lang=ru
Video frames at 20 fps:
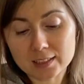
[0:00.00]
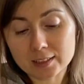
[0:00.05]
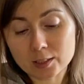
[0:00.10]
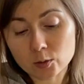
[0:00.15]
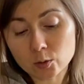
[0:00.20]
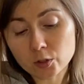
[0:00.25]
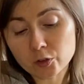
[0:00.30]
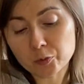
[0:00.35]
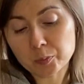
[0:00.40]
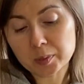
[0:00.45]

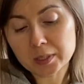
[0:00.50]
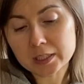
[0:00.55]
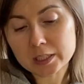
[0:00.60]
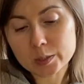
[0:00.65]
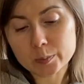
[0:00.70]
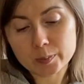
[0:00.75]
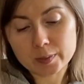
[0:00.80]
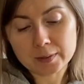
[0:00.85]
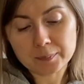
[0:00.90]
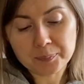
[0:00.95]
такой, в
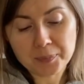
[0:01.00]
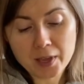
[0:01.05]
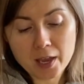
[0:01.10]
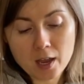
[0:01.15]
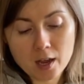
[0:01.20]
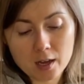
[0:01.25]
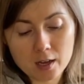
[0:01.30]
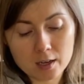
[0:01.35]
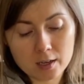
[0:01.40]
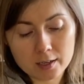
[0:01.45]
принципе,
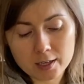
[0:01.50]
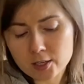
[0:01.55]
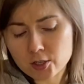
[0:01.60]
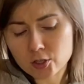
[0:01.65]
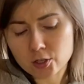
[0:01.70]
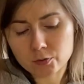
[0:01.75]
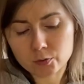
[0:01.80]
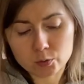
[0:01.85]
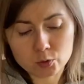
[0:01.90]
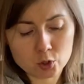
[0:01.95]
а,
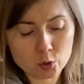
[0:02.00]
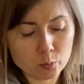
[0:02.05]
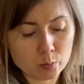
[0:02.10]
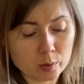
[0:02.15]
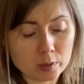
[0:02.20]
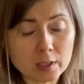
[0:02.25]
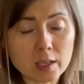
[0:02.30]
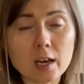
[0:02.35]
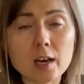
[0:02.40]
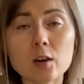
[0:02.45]
раньше его тоже
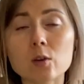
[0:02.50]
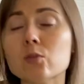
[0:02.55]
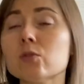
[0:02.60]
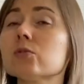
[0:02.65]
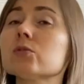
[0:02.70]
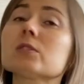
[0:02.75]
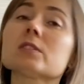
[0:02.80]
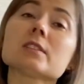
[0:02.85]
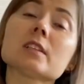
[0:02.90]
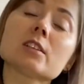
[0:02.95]
пила,
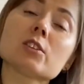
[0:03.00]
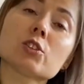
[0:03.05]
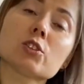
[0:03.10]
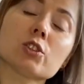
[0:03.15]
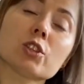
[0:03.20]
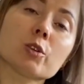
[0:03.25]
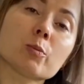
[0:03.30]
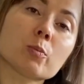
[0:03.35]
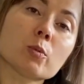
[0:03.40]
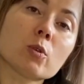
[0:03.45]
он
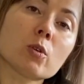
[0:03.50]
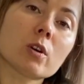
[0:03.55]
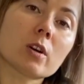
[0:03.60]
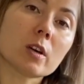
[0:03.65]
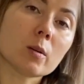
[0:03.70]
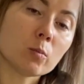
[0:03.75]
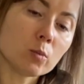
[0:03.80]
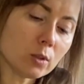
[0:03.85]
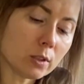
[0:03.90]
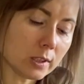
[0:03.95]
достаточно неплохо
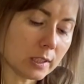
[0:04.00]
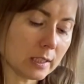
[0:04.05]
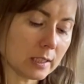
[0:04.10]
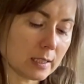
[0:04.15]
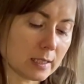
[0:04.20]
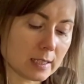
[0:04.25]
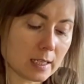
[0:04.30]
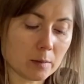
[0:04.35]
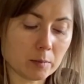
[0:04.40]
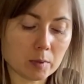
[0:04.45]

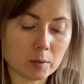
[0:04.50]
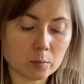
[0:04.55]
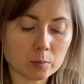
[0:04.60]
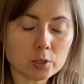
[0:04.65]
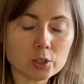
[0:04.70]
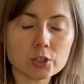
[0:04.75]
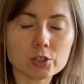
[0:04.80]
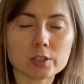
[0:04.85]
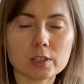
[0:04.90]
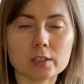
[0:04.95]
работает, самый
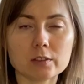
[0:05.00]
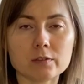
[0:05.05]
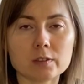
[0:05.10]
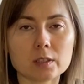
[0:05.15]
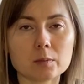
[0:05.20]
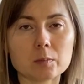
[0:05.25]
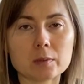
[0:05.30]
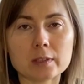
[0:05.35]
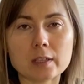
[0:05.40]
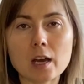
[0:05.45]
обычный от
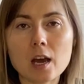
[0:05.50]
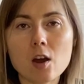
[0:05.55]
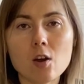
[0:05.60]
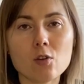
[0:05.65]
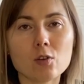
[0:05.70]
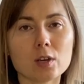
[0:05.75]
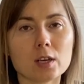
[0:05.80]
фирмы Now,